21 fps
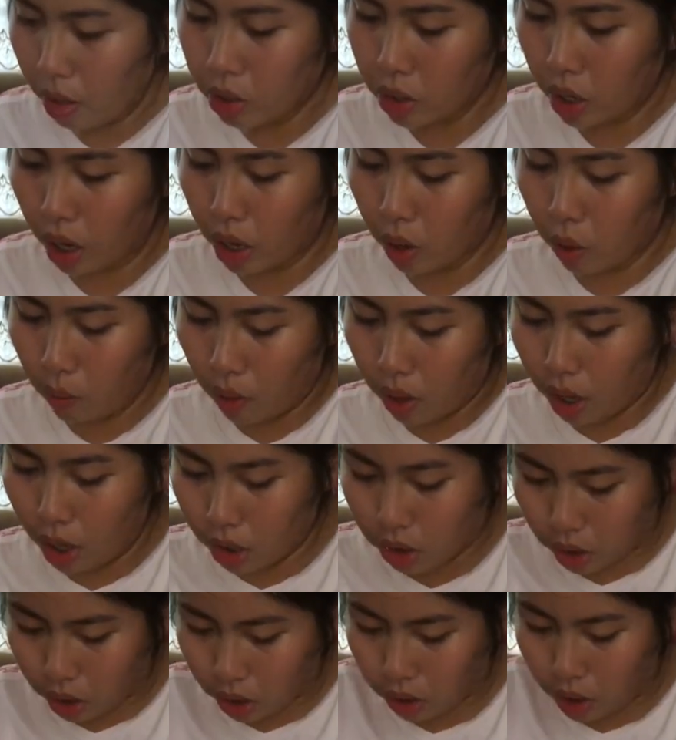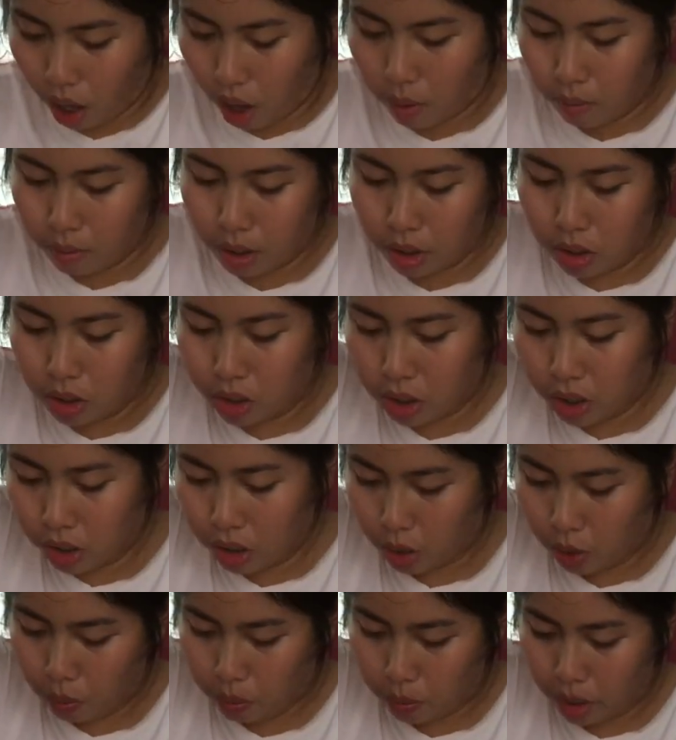Sana wala siyang damage.
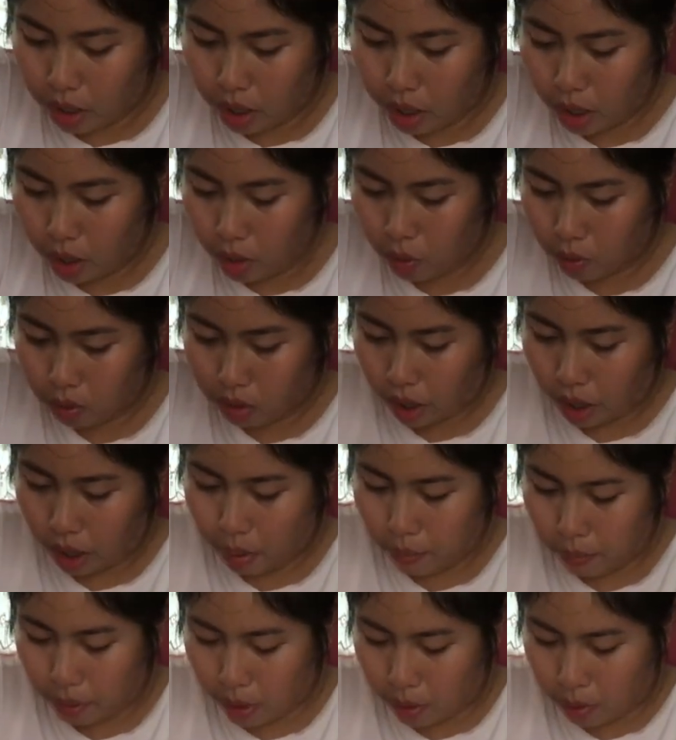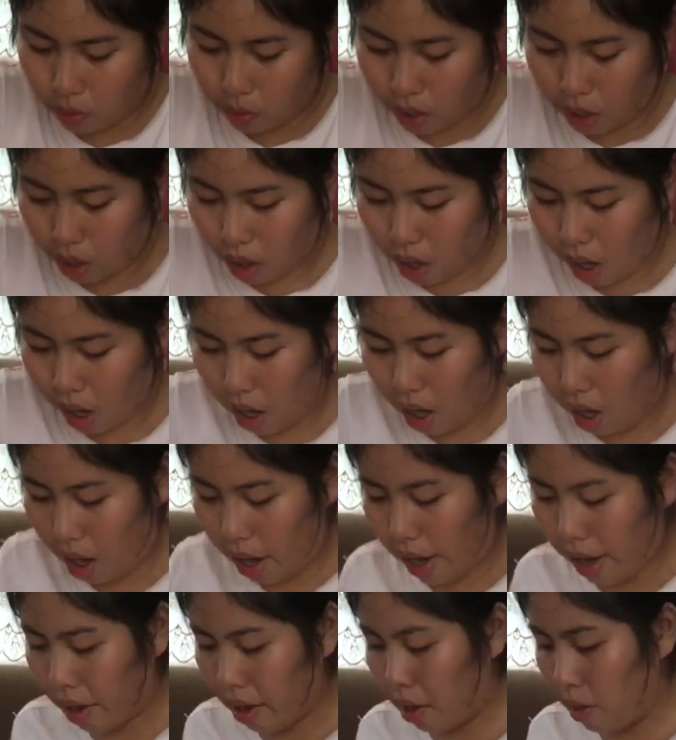Kasi yung binili kong tripod nung nakarang
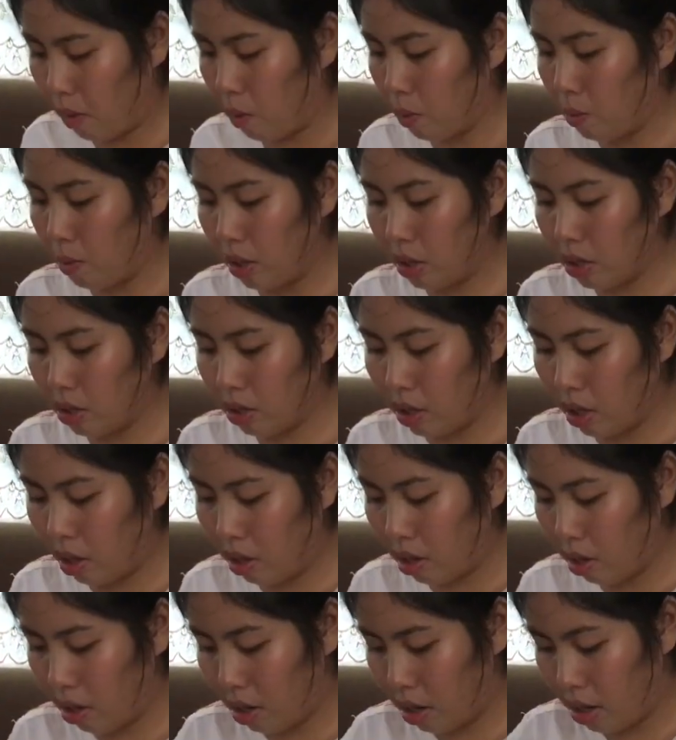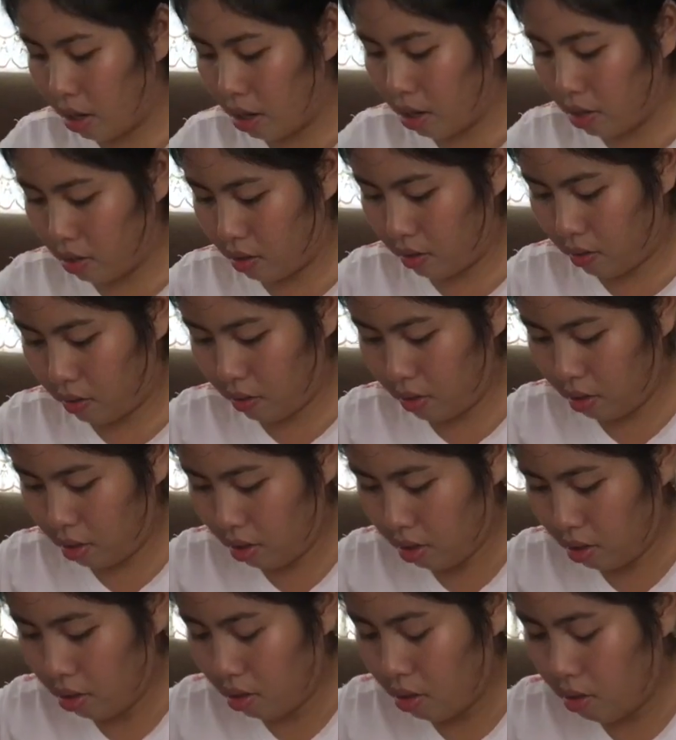araw, may sira
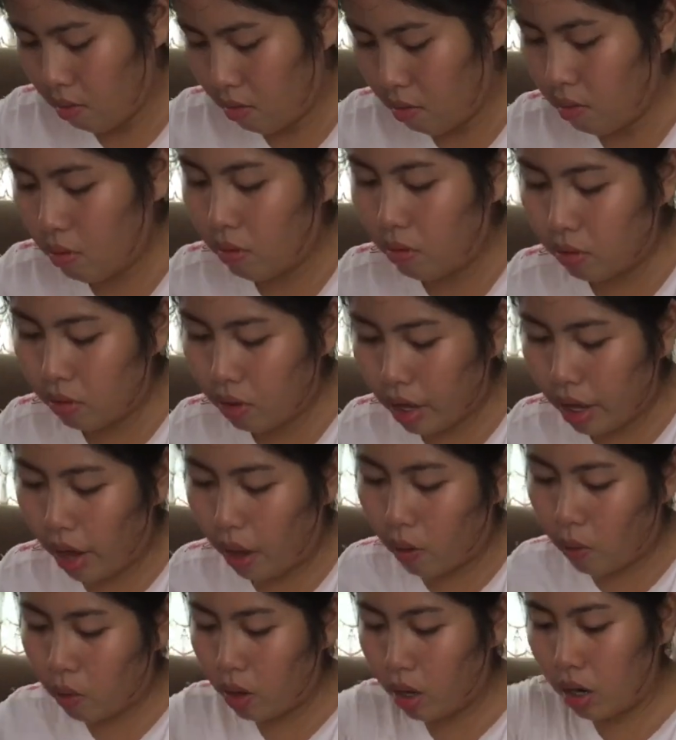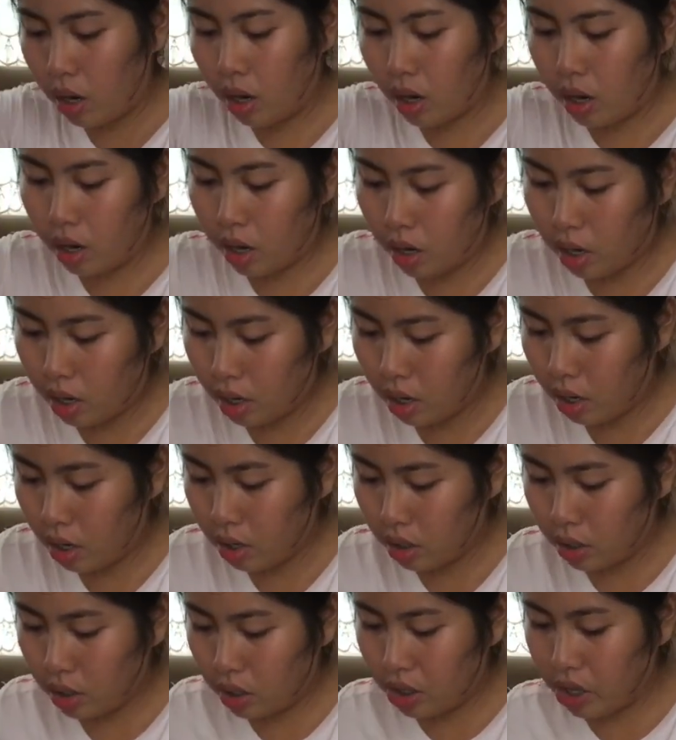hindi ako na
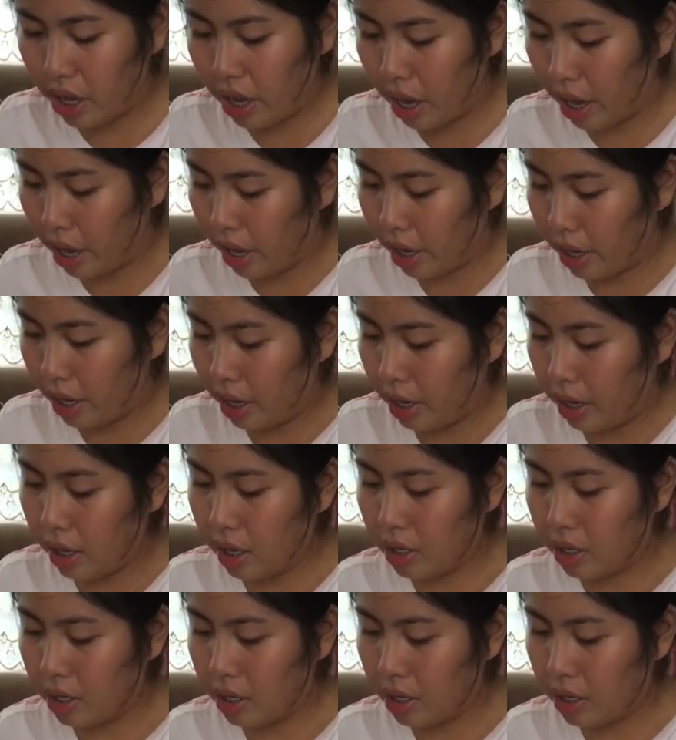siyahan